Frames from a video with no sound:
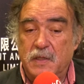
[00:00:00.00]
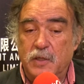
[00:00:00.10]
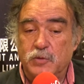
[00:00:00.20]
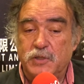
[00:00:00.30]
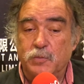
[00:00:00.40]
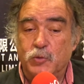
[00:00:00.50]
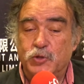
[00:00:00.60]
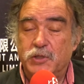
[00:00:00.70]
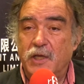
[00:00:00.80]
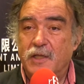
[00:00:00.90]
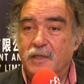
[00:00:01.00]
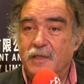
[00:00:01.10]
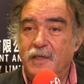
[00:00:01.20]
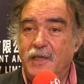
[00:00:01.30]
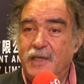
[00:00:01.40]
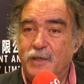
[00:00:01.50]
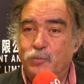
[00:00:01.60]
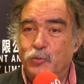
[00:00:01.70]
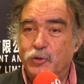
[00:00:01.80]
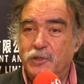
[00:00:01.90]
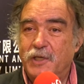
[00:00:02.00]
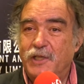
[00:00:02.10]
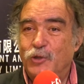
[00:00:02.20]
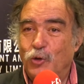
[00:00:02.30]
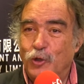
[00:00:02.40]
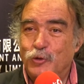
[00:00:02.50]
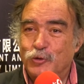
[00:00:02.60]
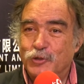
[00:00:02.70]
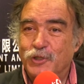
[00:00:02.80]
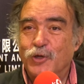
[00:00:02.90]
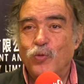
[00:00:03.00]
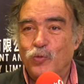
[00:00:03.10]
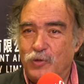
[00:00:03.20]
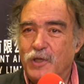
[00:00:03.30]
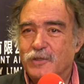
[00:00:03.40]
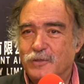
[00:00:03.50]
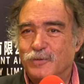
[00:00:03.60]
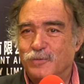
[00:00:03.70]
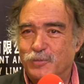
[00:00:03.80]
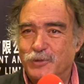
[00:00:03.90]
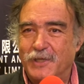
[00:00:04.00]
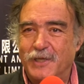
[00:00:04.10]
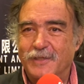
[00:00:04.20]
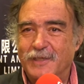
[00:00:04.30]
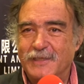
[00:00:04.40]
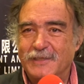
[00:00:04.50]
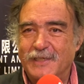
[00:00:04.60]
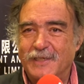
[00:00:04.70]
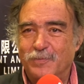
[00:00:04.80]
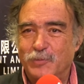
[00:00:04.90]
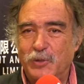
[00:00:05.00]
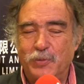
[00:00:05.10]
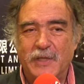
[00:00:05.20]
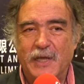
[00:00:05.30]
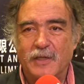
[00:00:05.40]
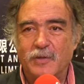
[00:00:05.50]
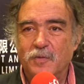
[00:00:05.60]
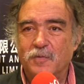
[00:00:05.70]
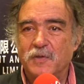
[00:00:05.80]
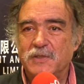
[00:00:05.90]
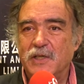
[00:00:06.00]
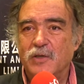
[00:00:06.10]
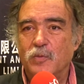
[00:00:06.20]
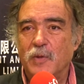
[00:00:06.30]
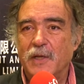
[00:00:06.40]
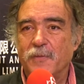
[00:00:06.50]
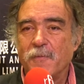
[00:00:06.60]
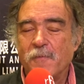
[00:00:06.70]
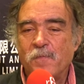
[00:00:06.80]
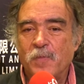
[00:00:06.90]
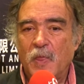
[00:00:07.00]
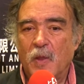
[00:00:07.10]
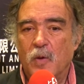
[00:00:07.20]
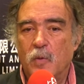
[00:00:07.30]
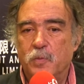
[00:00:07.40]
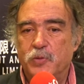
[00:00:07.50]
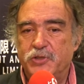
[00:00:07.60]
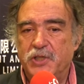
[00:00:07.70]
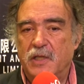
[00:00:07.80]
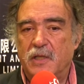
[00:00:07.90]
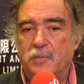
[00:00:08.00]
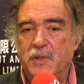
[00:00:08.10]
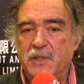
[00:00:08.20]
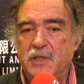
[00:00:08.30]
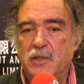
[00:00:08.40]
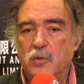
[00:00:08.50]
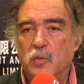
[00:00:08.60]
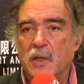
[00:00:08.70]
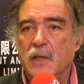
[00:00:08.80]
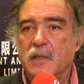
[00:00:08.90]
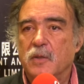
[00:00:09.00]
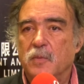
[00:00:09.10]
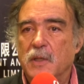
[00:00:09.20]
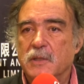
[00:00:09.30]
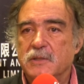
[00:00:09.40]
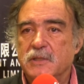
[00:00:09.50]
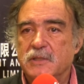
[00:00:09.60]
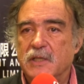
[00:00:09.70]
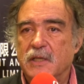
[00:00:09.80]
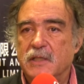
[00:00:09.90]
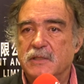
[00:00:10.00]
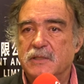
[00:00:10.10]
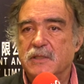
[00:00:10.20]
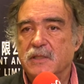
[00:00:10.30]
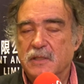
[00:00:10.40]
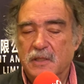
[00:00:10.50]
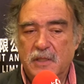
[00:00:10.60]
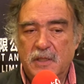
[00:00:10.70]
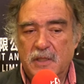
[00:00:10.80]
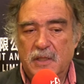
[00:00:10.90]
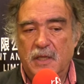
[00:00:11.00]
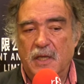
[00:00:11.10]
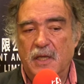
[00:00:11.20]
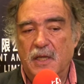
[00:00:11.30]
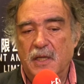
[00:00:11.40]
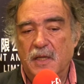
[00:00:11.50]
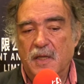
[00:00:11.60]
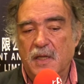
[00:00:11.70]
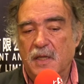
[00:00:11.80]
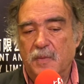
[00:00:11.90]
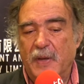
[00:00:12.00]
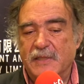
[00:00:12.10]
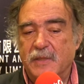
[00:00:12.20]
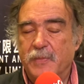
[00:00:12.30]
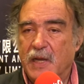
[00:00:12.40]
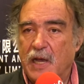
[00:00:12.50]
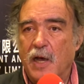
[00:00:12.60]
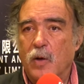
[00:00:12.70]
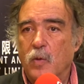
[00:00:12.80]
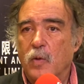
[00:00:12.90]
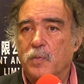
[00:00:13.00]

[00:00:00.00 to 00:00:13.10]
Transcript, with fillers: eu sempre gostei de ir por territórios que não conheço. Portanto, quer dizer, a possibilidade de fazer uma, um projeto a partir de uma, de uma se quiser, que se uh, em Macau ou